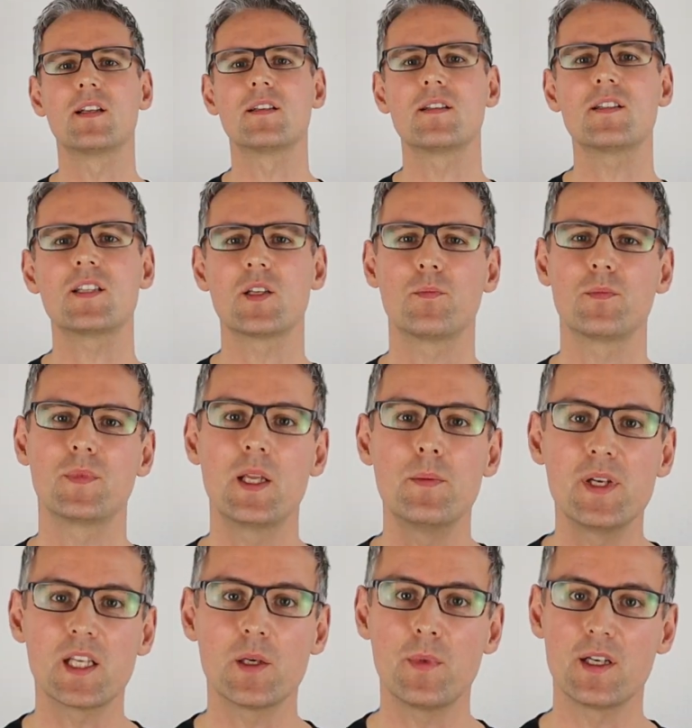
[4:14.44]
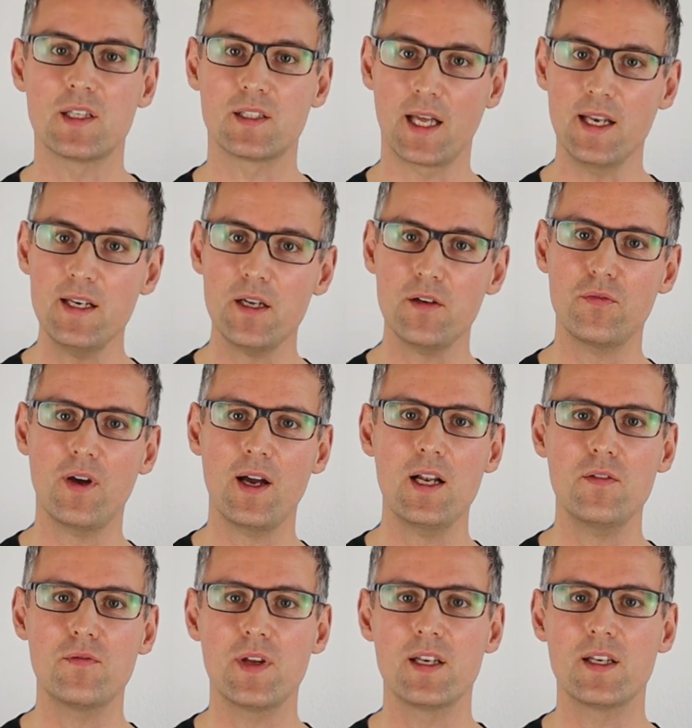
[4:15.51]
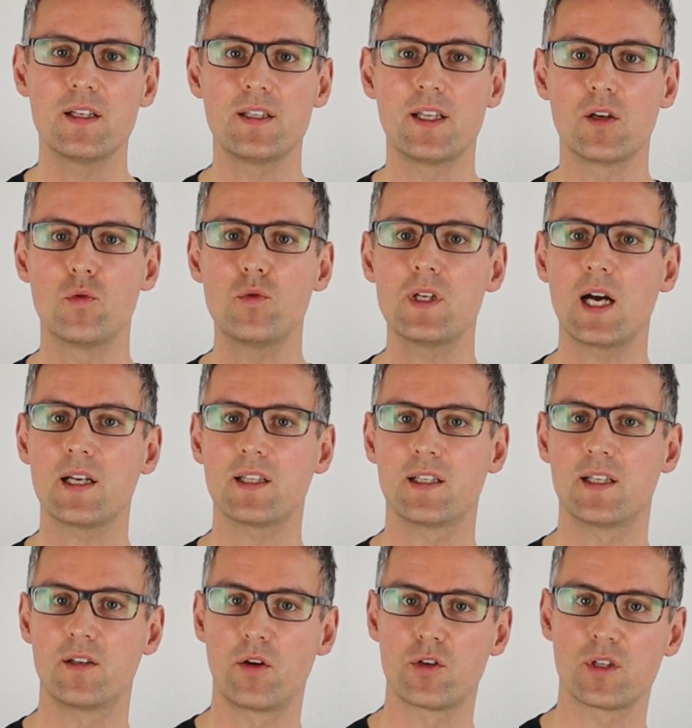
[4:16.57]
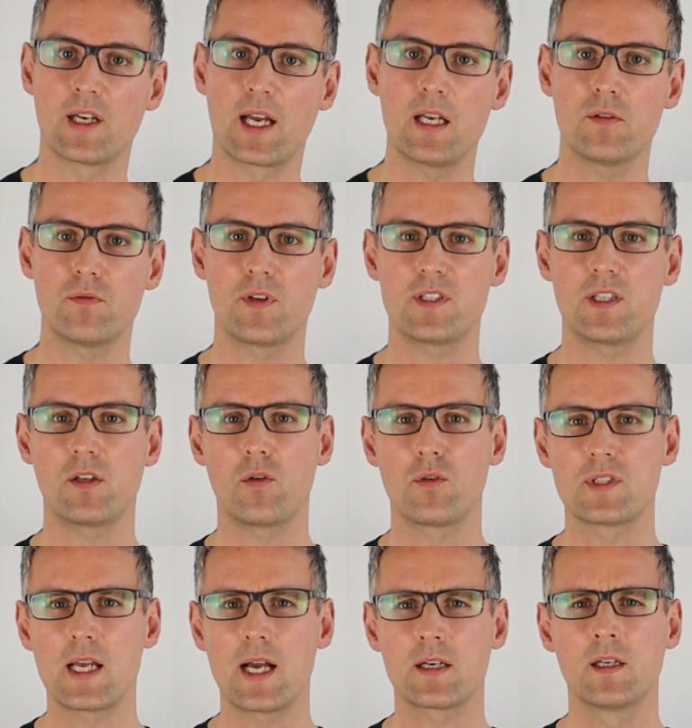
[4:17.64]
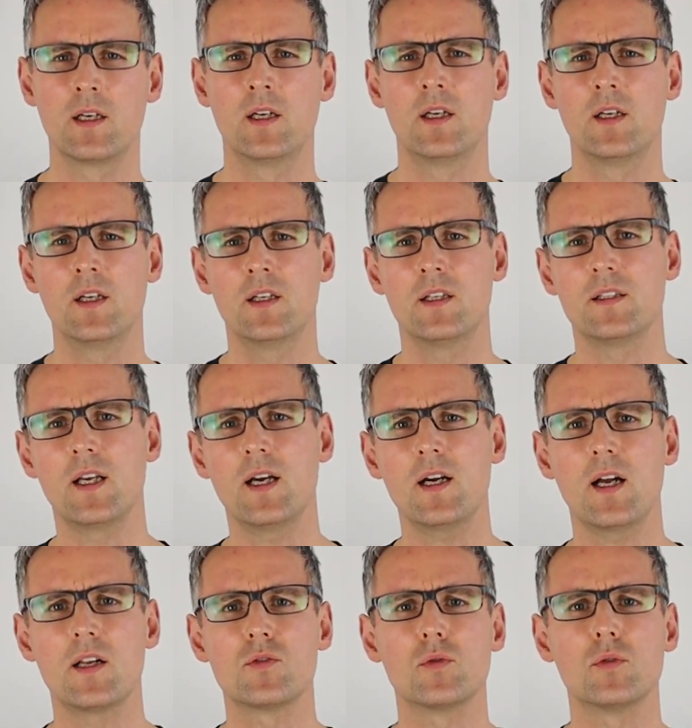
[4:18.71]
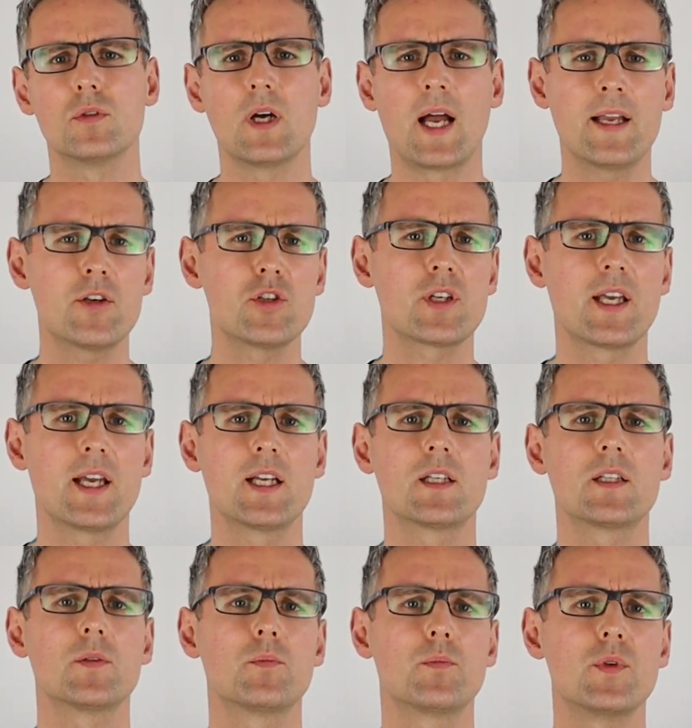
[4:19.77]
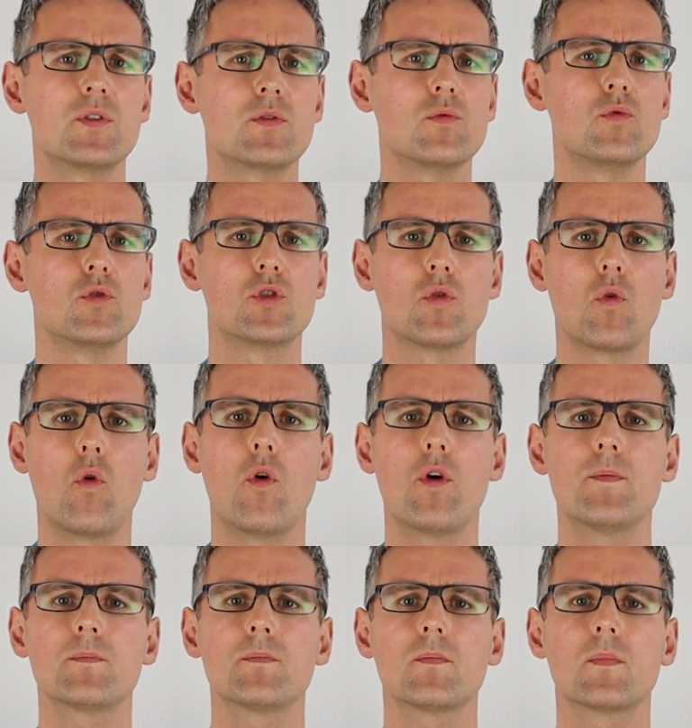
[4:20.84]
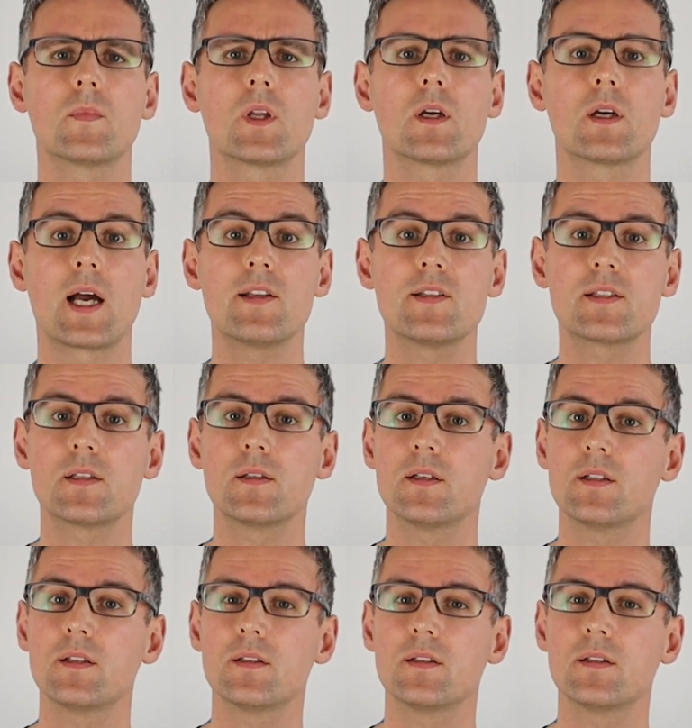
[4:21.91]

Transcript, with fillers: Das ist nämlich immer dann der Fall, wenn der Gutachter der deutschen Rentenversicherung sagt, ja, also eingeschränkt bist du schon, kannst